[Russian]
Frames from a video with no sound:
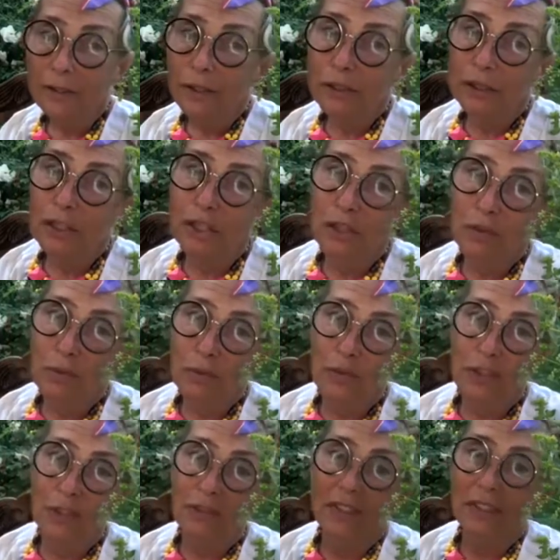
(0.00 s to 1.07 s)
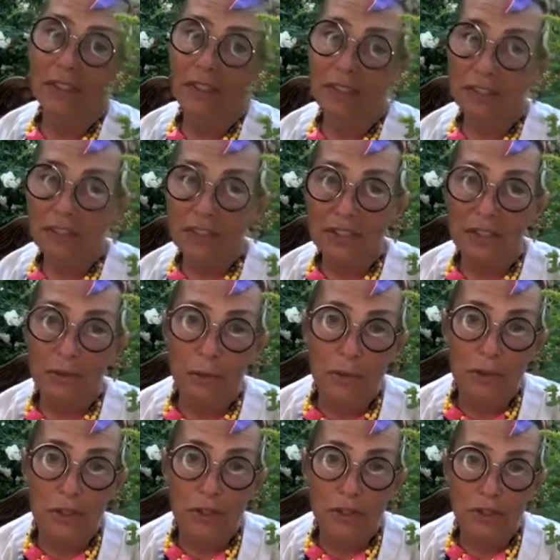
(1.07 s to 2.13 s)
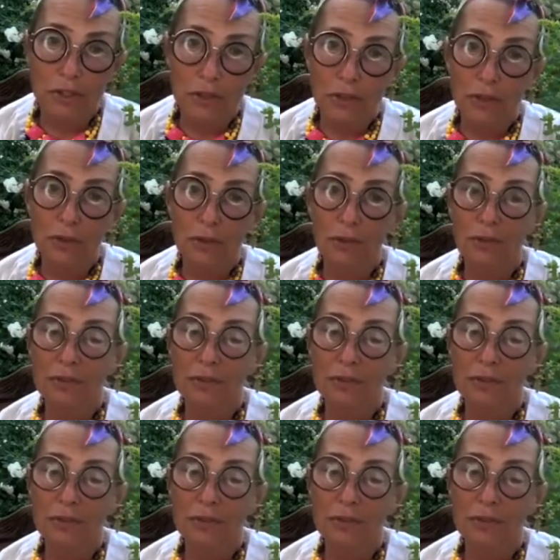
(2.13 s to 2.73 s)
это чувственно, это же Но это чувственно. чувственно. Это